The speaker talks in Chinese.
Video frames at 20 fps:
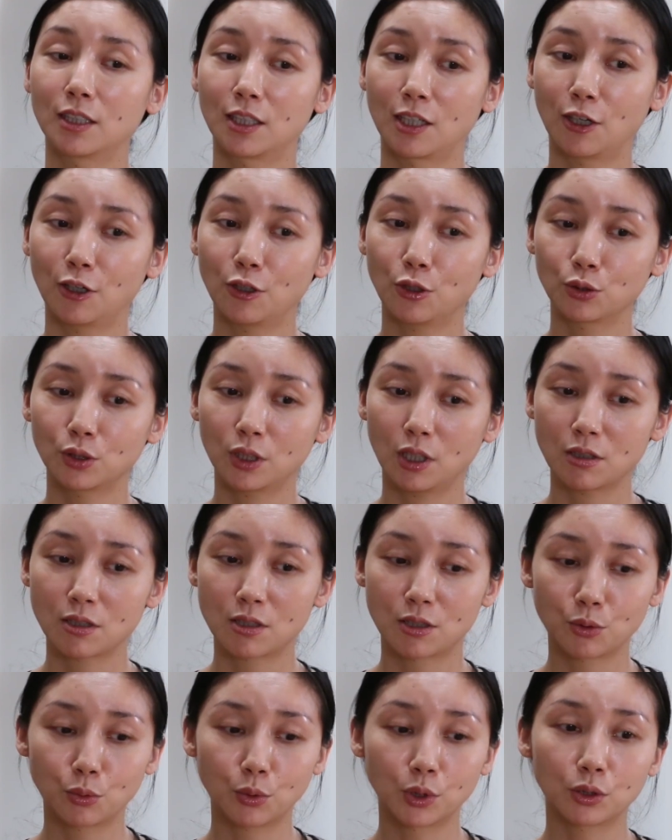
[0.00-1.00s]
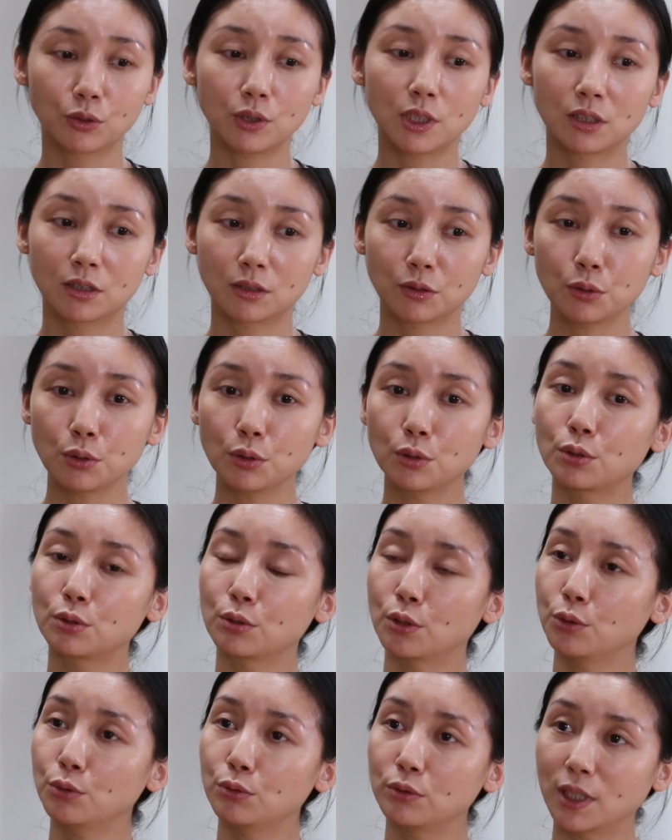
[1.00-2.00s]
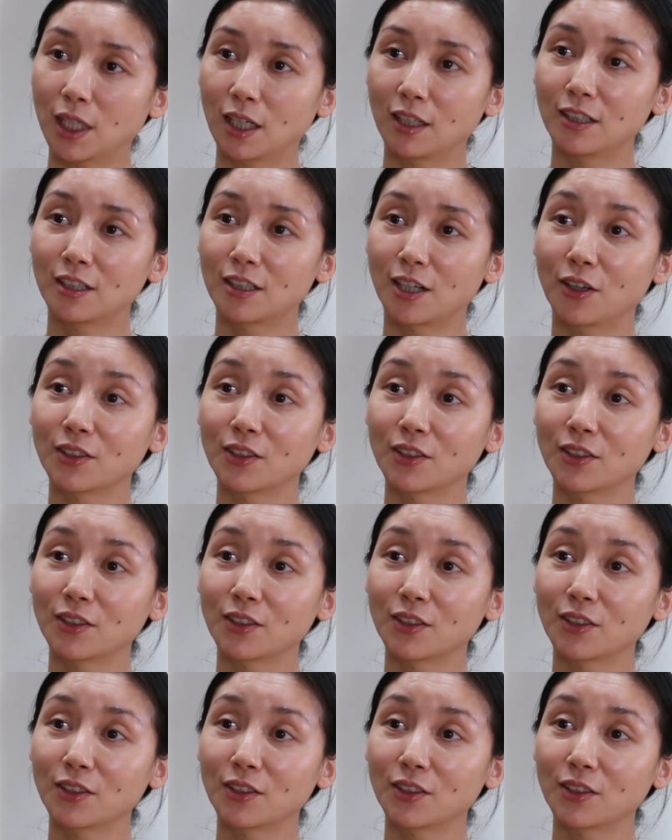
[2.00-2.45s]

然后当时我都已经去学语言了，